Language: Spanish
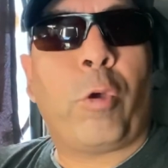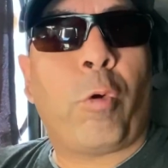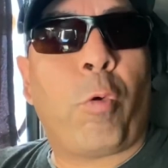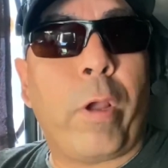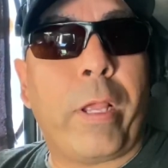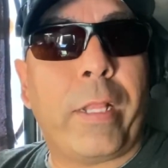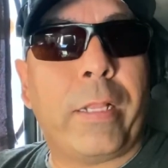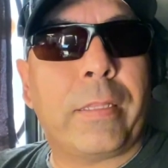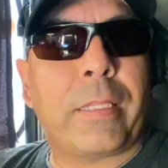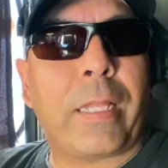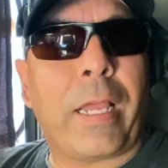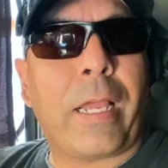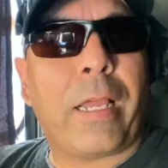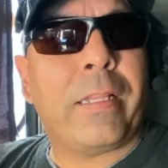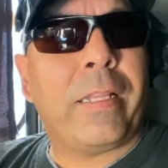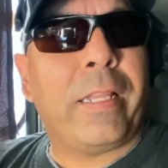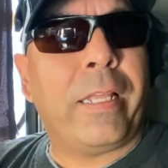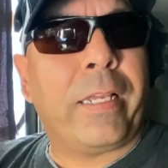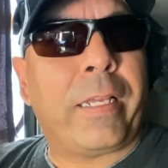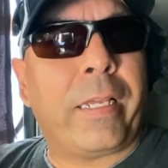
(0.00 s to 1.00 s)
cuenta
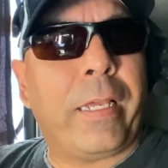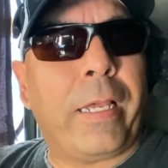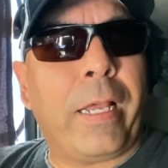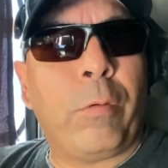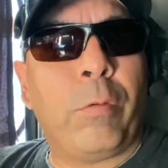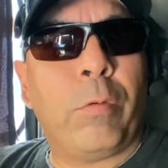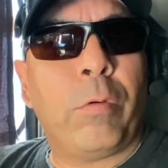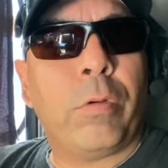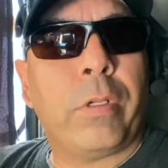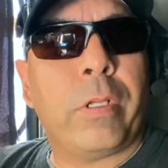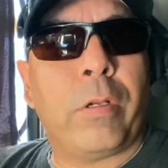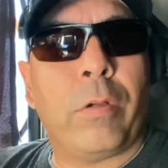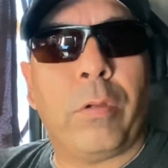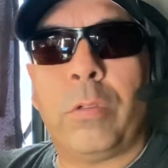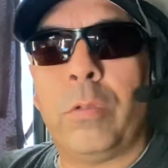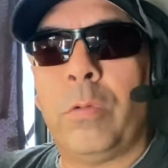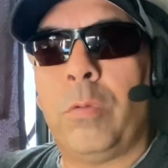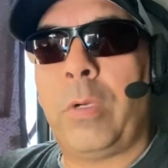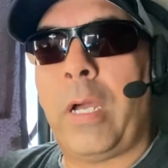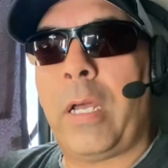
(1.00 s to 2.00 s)
de que algunos de
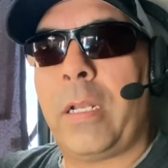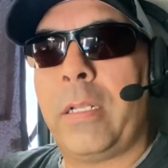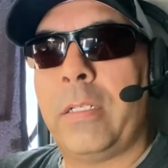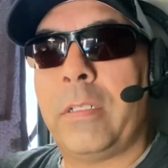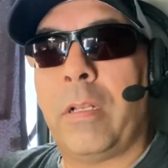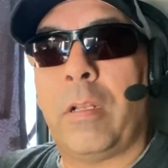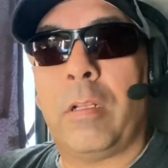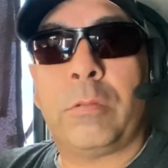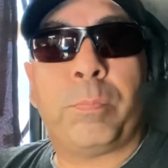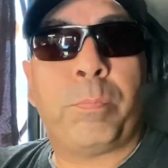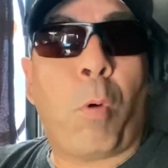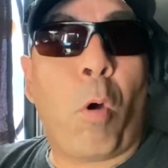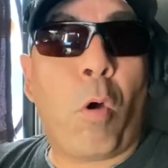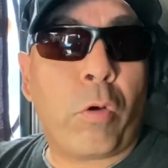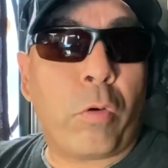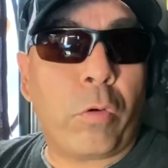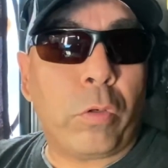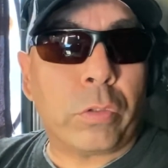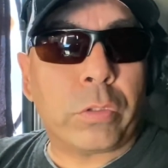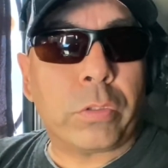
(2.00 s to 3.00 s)
los lugares, de los
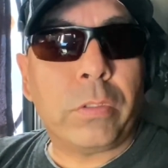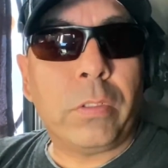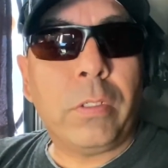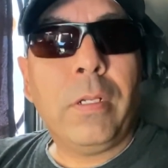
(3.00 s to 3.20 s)
pocos,